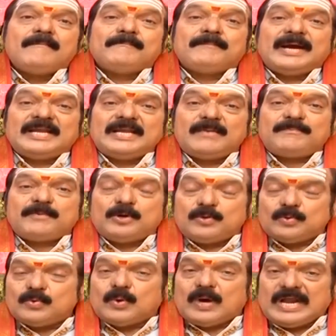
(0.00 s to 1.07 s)

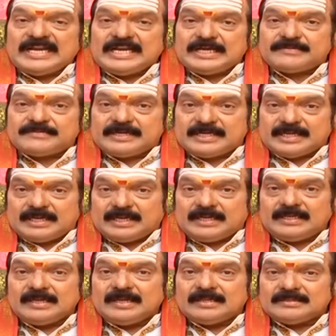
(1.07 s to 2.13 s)
భయపడు అనేటువంటి
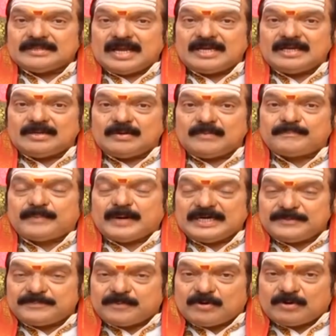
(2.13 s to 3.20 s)
దానిలో
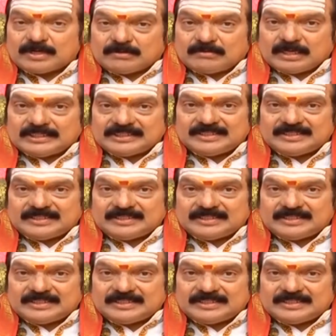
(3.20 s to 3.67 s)
పడిపోవటం అది